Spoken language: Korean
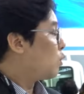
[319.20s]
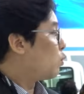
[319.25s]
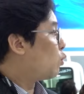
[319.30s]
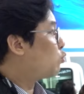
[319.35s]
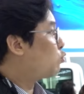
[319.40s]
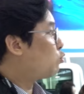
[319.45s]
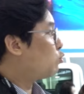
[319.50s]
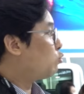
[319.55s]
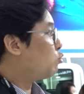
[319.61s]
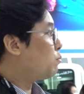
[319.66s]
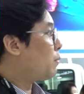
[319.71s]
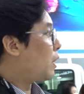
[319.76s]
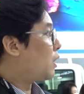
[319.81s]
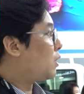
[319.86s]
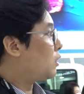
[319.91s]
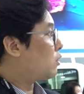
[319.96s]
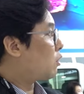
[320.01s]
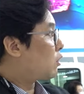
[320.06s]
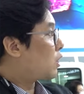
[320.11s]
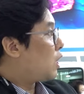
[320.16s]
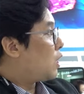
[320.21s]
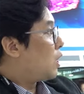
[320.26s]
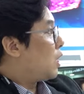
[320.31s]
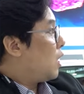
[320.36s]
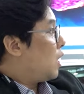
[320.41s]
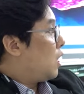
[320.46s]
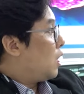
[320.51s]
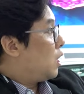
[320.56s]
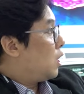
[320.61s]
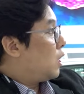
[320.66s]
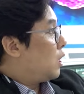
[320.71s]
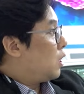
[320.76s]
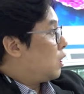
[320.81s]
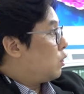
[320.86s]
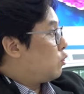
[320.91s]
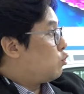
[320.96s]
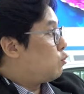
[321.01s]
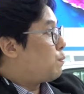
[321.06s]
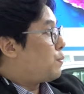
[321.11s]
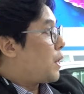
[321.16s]
요즘에는 저렇게
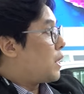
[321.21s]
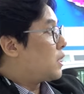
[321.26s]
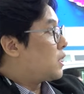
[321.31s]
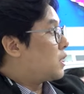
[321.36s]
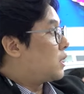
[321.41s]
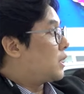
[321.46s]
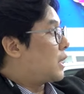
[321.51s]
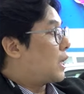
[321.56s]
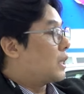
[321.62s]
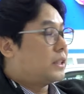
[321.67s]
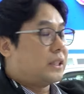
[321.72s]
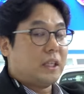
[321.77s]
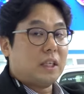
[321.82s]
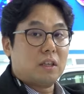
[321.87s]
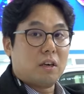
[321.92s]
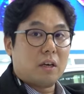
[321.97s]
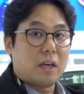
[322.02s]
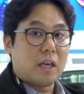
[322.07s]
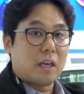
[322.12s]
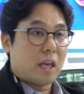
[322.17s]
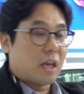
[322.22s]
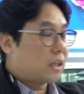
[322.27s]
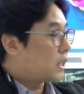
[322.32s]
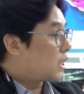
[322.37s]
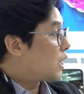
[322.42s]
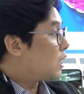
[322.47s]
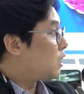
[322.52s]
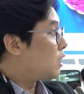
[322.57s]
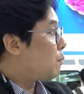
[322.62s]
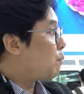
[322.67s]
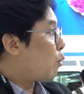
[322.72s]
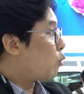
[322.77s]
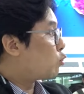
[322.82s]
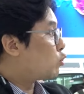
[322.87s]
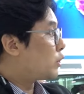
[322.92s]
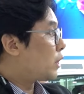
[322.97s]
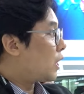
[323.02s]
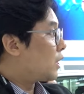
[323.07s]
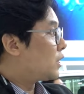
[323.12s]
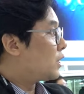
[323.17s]
UPS 장치, 그러니까 이게 긴급
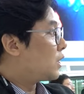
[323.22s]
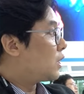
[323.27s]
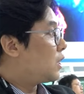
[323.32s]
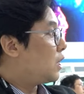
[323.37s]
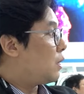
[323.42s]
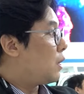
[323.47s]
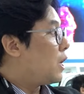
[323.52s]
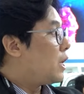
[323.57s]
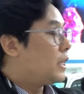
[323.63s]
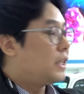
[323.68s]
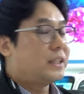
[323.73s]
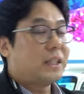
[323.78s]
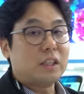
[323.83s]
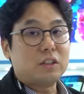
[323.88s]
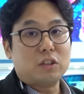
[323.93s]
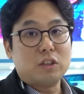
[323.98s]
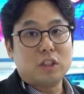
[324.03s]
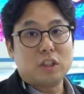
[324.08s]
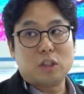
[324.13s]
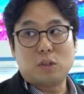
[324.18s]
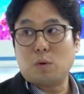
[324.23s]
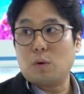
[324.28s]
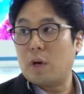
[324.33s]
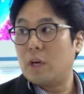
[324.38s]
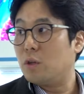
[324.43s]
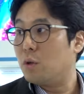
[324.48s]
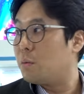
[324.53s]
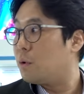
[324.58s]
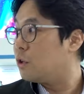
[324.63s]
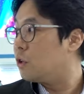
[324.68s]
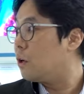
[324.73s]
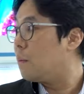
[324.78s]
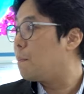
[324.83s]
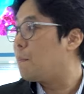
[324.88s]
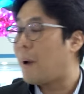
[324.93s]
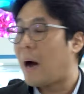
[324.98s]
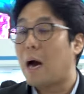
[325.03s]
복구 장치를 2차 전지로 해놓으면요,